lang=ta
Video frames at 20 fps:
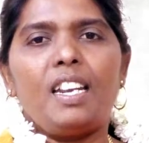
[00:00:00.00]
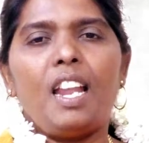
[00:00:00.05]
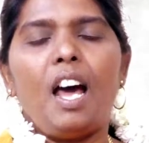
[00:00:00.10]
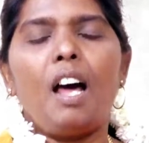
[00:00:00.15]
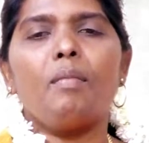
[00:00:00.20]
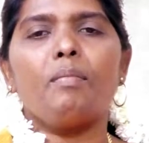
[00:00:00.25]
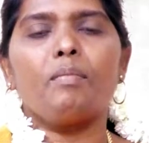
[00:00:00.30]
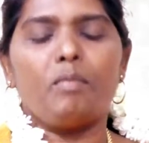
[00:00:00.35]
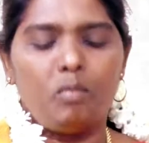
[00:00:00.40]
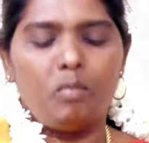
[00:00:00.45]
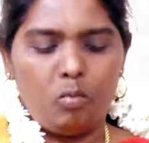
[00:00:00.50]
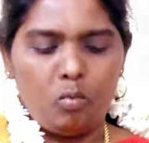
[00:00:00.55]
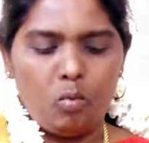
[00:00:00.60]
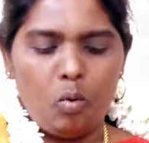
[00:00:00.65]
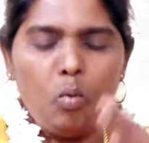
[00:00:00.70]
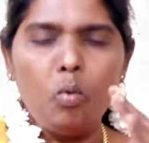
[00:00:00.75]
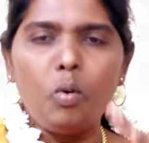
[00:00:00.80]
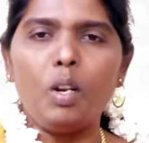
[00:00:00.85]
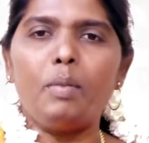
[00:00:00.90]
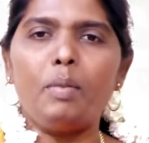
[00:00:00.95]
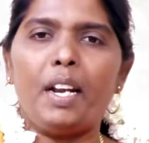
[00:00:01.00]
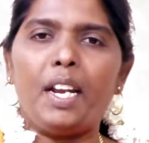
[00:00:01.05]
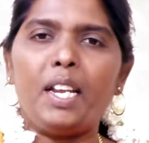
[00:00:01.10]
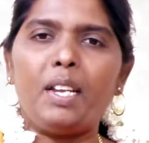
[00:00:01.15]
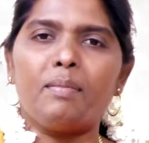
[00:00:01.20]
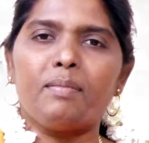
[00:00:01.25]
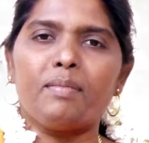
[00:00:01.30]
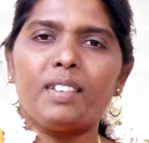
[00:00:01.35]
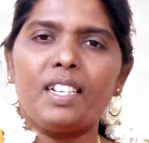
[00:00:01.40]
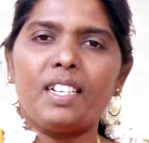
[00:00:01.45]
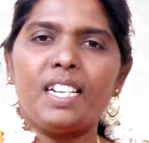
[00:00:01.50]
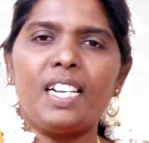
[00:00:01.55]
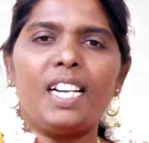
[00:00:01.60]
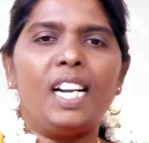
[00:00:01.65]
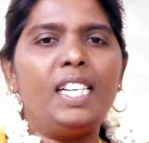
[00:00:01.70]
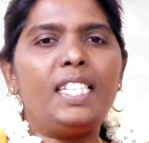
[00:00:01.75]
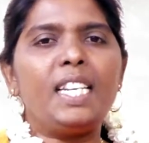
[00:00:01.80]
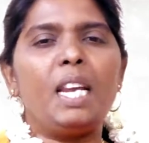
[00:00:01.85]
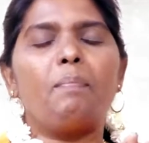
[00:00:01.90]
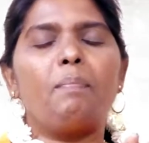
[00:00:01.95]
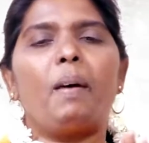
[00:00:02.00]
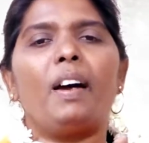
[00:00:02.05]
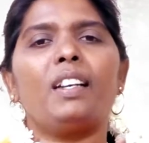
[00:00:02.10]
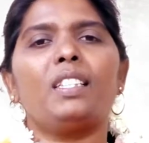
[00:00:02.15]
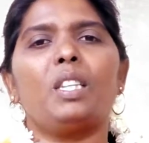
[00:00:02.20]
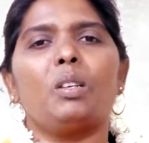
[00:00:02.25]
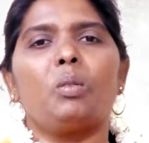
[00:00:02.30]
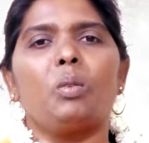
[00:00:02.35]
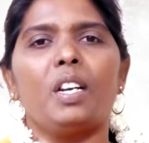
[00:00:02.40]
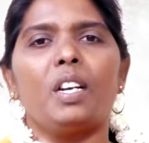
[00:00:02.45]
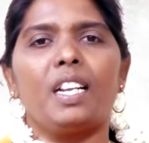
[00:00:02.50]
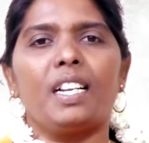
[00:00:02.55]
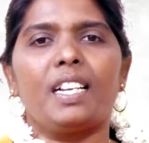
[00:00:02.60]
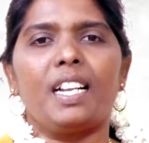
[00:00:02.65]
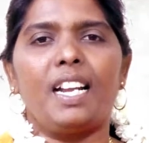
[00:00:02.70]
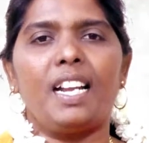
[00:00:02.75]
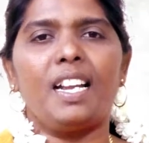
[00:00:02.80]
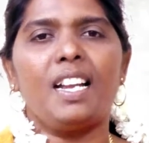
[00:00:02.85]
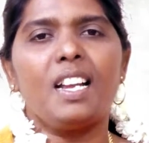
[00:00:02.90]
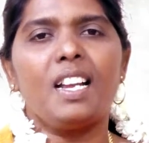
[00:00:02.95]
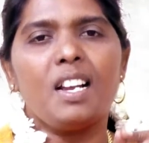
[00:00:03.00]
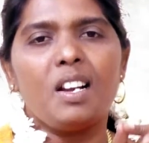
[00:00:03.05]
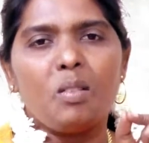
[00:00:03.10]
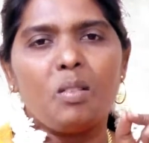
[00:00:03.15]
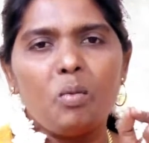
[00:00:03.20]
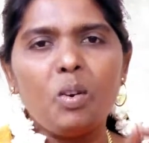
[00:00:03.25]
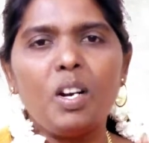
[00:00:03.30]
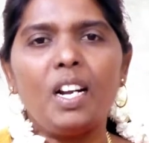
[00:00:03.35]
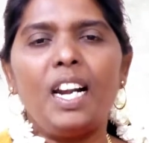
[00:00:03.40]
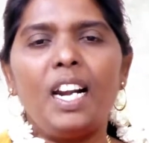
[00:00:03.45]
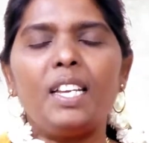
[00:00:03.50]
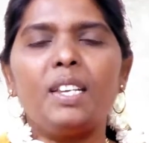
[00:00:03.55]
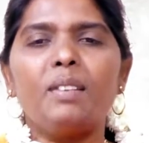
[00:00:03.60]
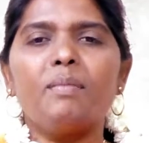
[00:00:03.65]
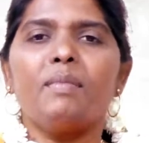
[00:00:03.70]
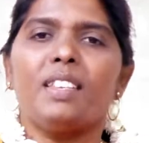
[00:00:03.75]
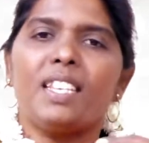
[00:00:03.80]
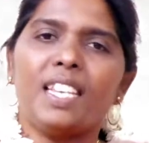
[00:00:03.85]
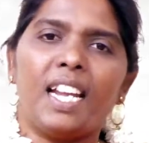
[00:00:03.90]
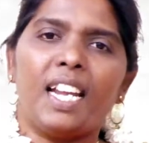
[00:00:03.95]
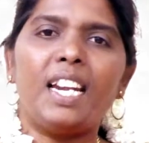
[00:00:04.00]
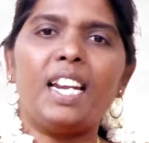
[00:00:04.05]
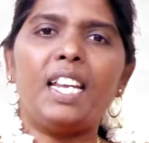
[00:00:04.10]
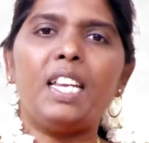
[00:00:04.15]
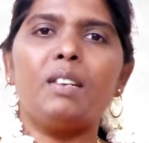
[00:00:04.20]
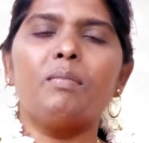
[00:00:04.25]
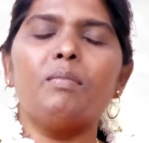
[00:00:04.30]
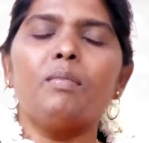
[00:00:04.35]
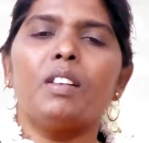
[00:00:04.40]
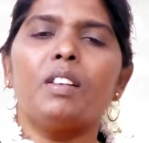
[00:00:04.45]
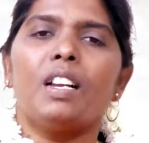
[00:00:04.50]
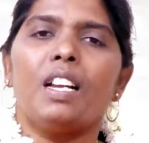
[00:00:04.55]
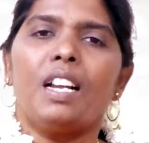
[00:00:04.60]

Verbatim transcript: நாம் ஒவ்வொருவரையும் நிகழ்ச்சியை பார்த்து கொண்டிருக்கிற உங்களையும் என்னையும்